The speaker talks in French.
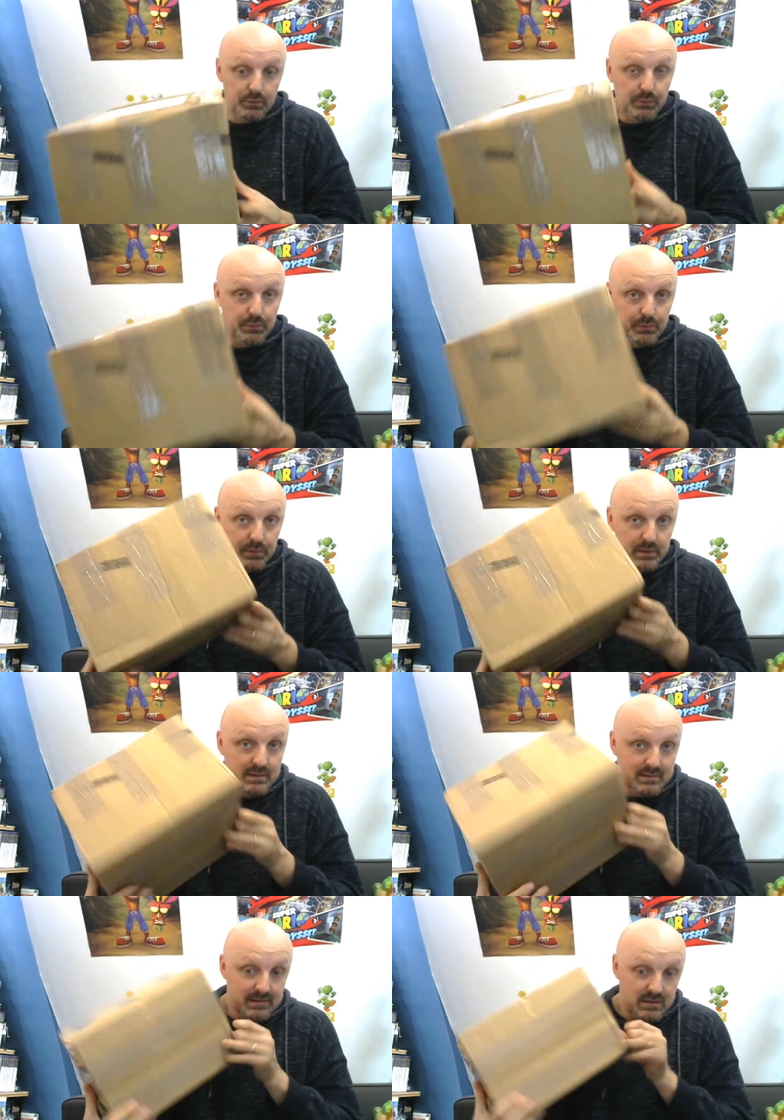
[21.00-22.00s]
Donc
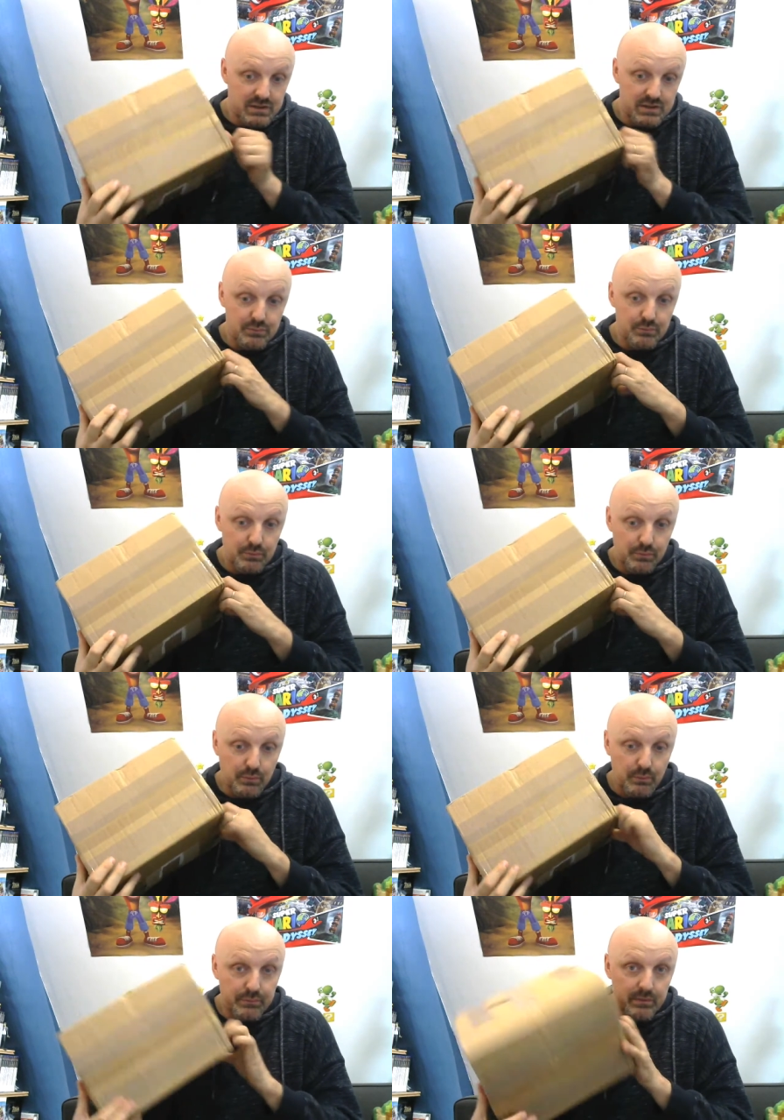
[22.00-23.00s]
il s'agit d'une
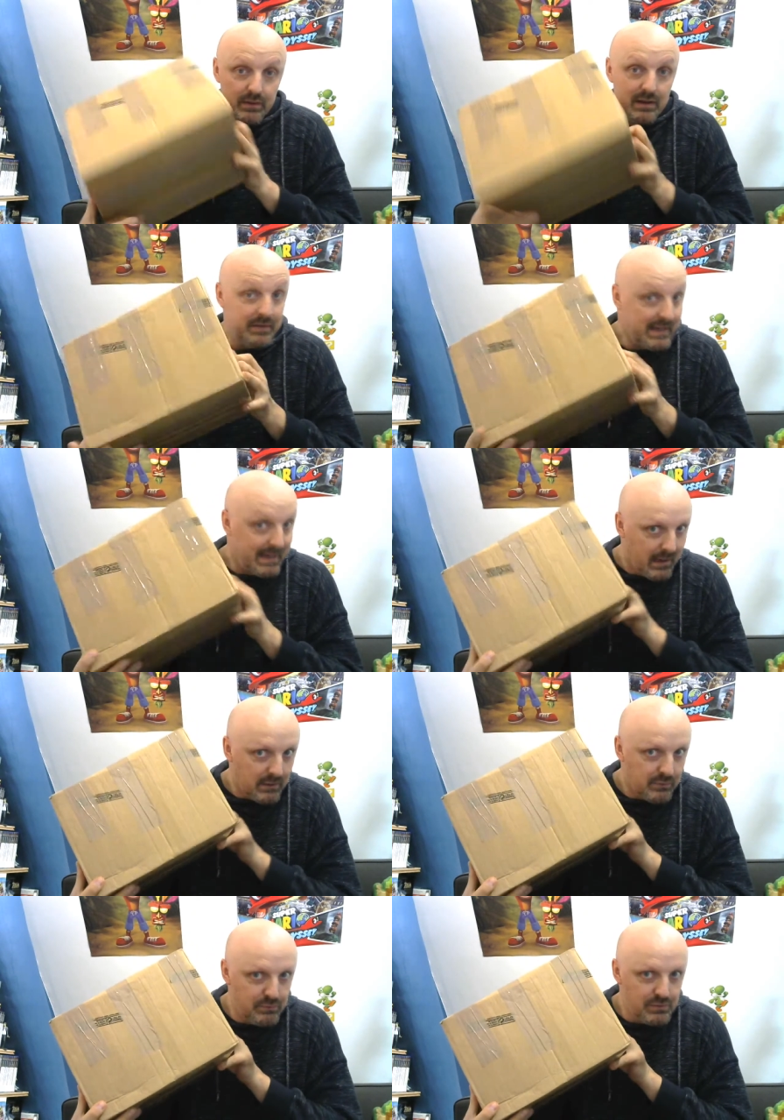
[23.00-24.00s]
console avec
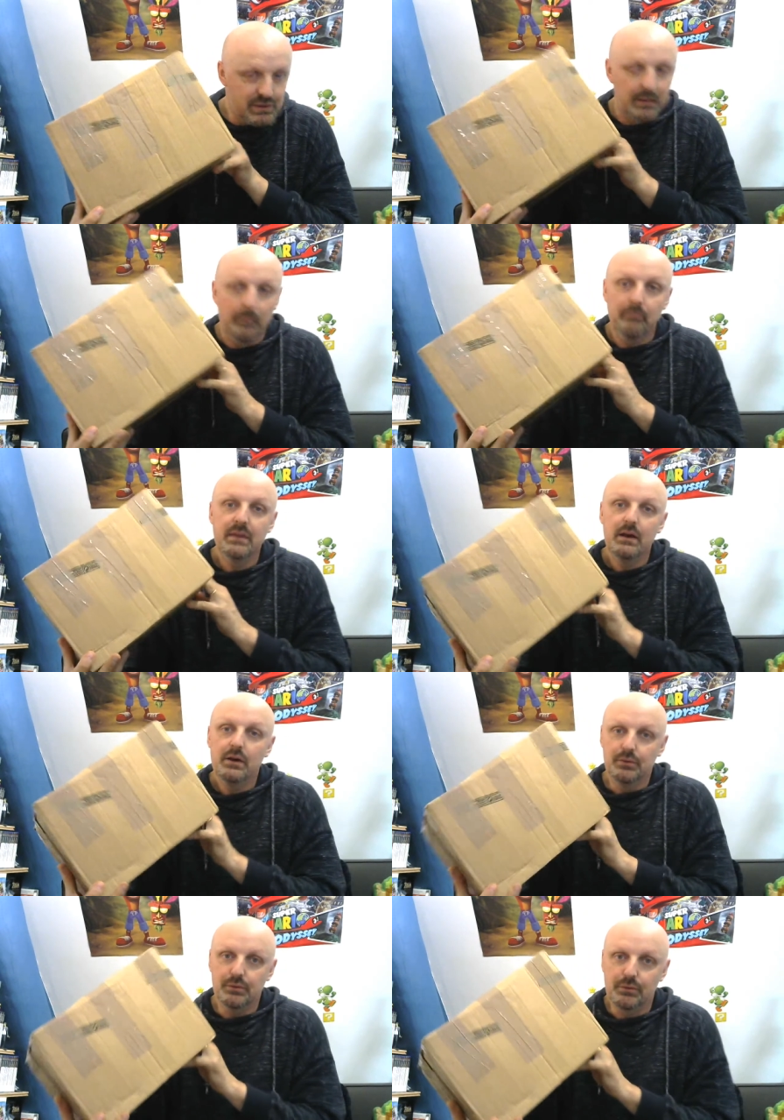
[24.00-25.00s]
cartouche,
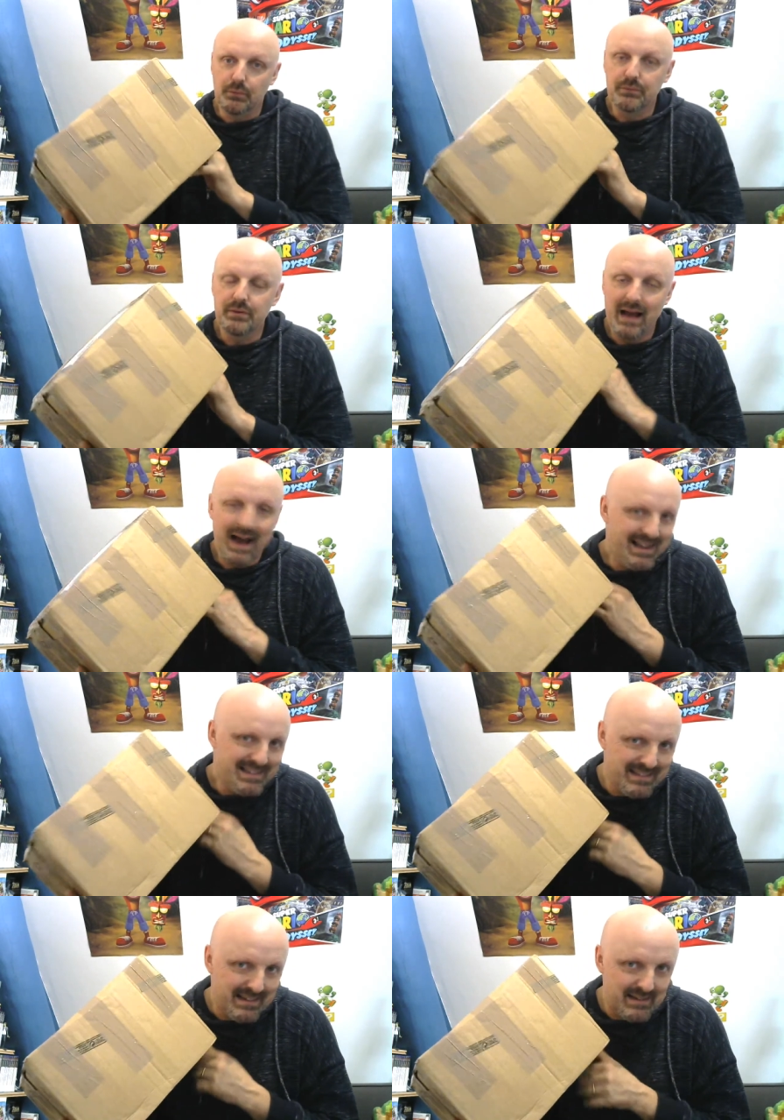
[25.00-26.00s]
une console
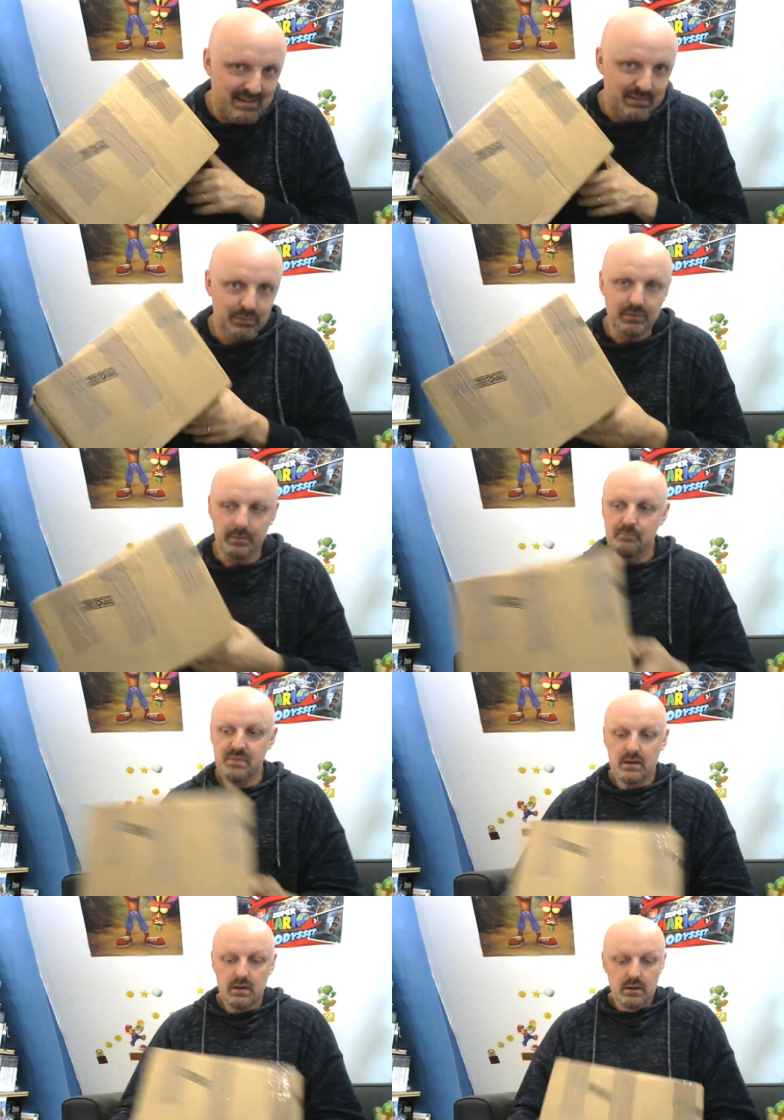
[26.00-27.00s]
assez récente.
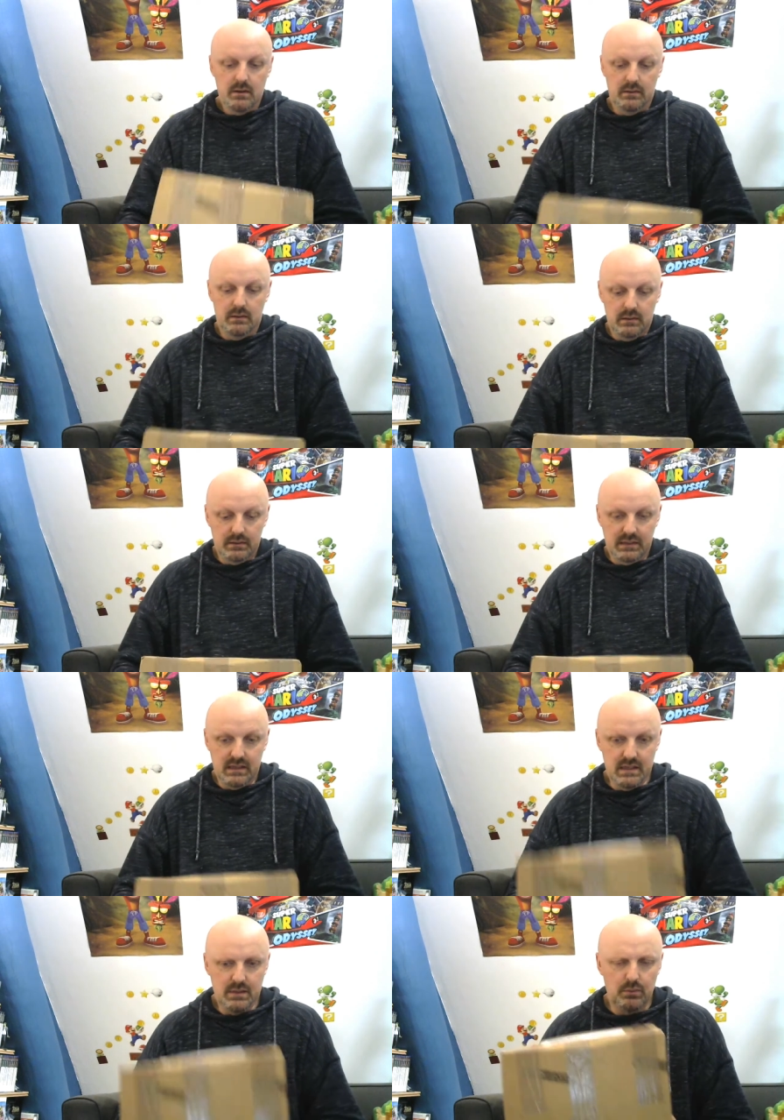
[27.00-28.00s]

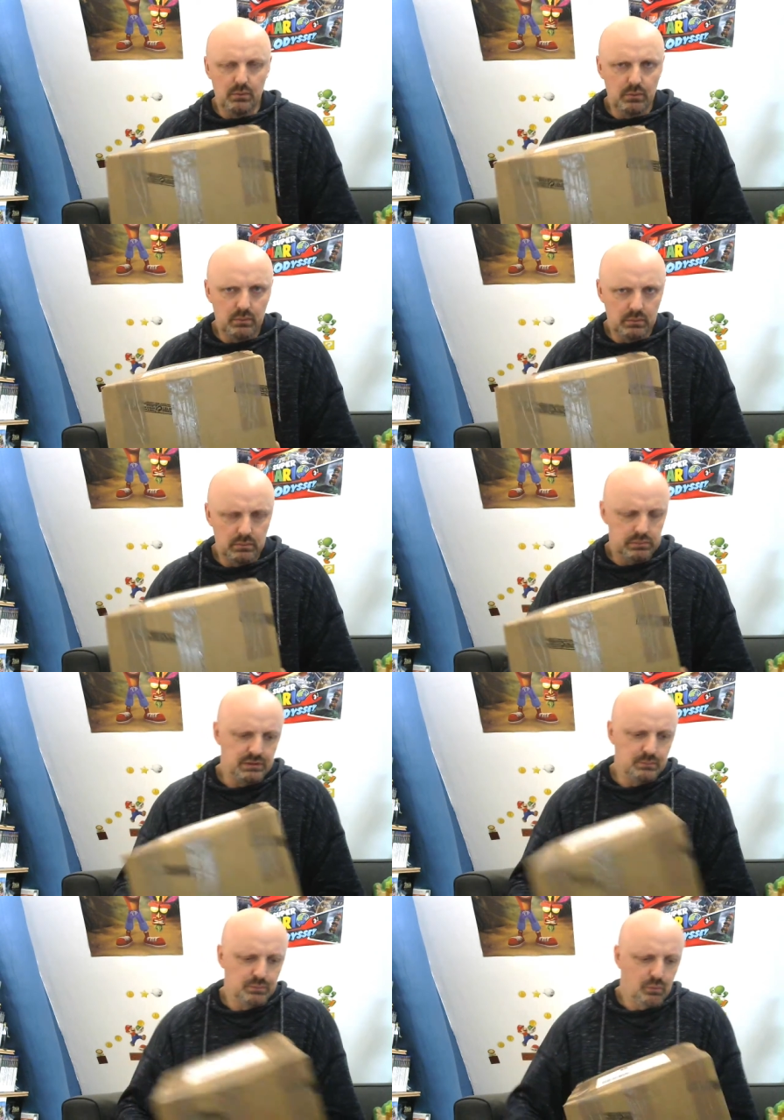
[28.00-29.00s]
qui, si
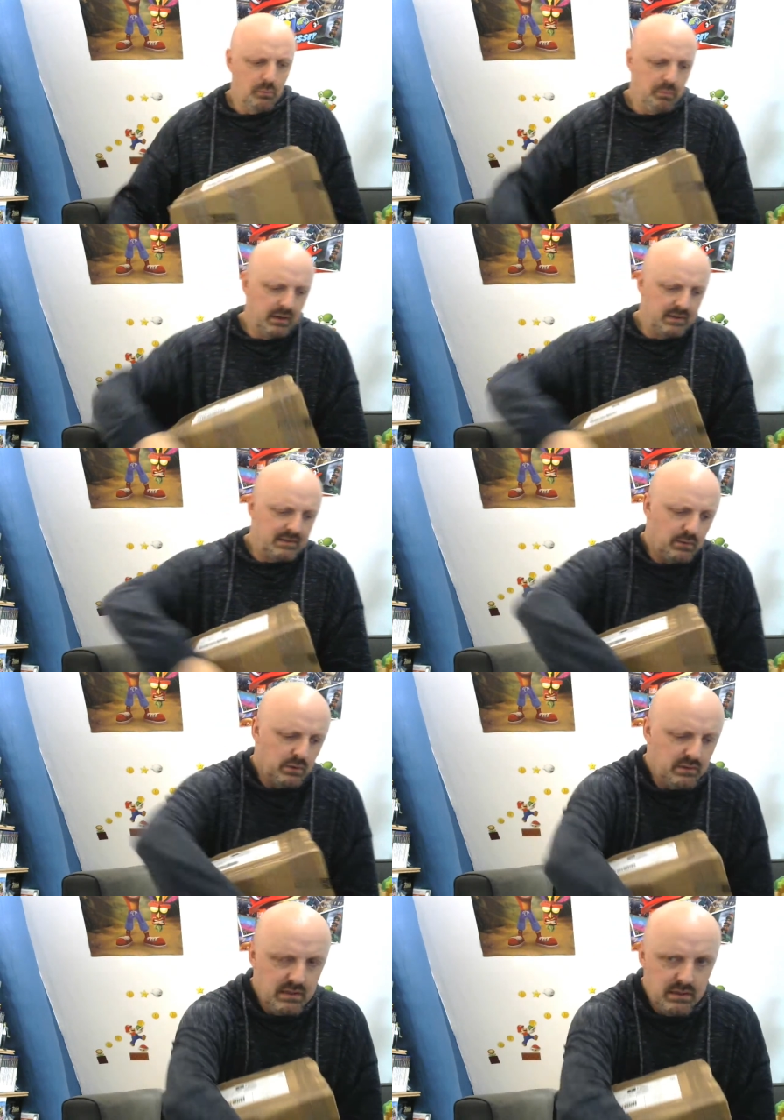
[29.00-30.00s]
je ne me trompe pas, est
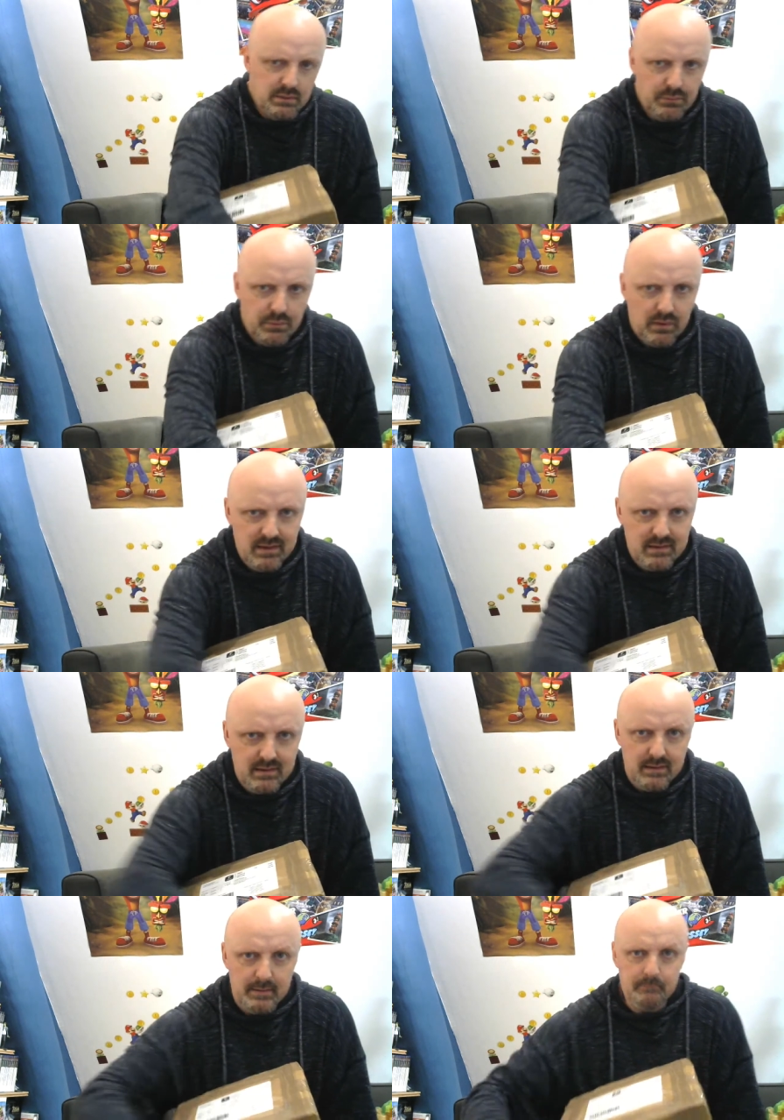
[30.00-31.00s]
sortie dans
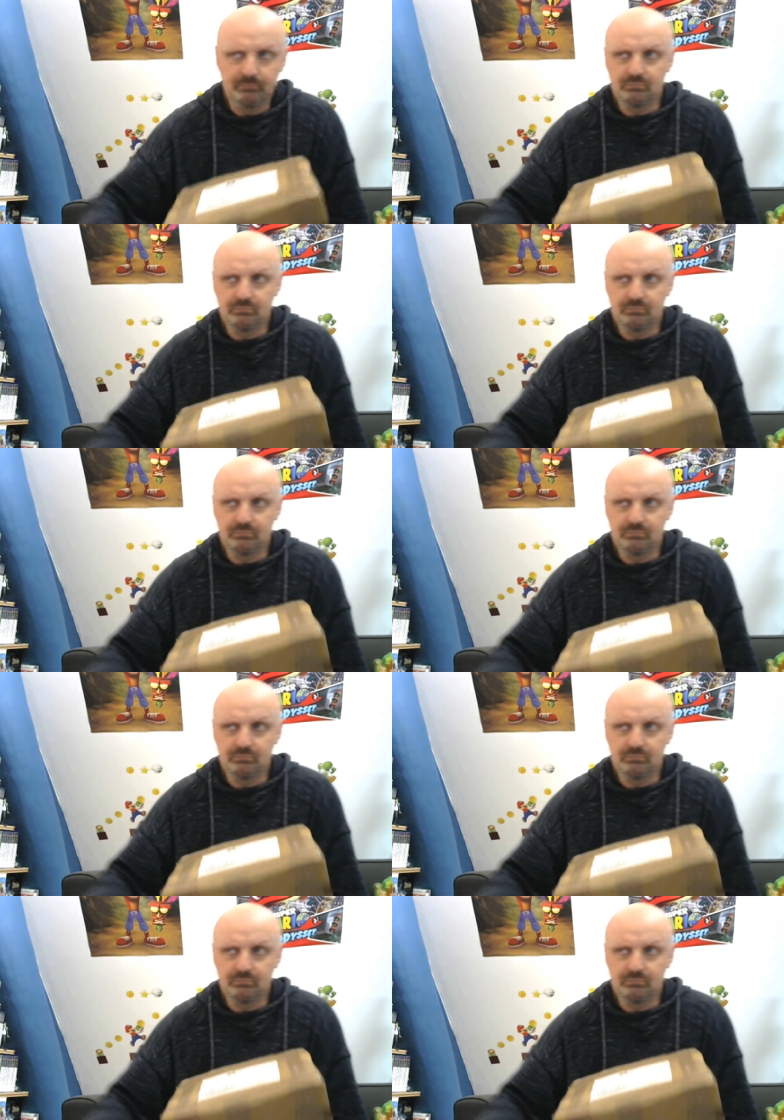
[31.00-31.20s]
les